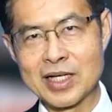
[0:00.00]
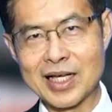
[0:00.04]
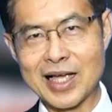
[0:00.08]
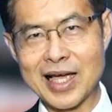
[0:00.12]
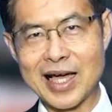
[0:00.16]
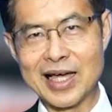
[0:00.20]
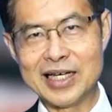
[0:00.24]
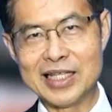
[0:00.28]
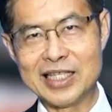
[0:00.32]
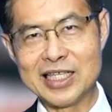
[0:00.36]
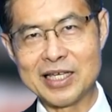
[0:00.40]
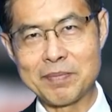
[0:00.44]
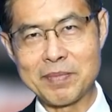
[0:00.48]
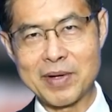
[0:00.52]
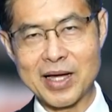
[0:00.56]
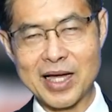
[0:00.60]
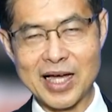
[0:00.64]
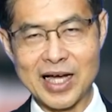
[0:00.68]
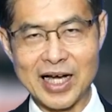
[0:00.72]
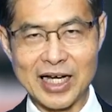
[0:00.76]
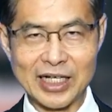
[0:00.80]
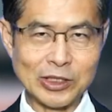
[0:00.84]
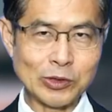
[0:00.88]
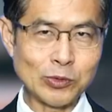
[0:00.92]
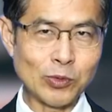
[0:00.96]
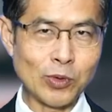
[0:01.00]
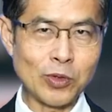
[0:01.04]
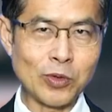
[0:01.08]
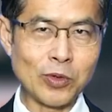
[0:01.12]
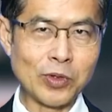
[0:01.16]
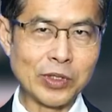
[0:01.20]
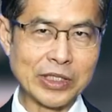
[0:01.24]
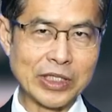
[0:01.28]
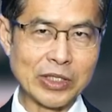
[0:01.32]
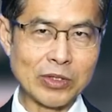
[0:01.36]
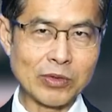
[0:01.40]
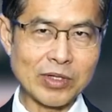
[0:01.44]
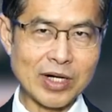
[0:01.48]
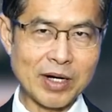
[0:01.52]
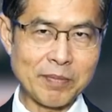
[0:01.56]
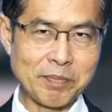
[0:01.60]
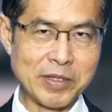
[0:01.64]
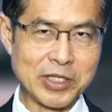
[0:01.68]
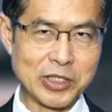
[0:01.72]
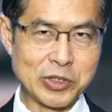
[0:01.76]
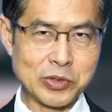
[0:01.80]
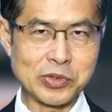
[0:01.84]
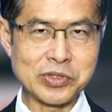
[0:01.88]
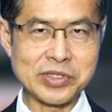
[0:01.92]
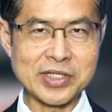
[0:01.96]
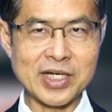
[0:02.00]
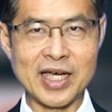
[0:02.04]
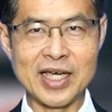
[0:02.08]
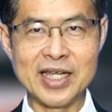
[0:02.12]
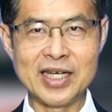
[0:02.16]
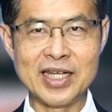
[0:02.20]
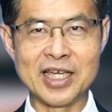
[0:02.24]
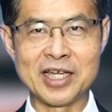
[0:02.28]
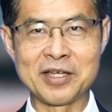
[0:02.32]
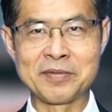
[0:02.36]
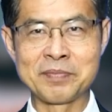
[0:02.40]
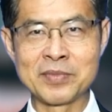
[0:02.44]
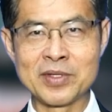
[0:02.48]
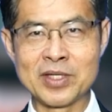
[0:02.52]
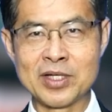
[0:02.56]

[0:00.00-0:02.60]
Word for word: การที่จะมาหาตัวคนที่ต้องรับผิดชดใช้เนี่ย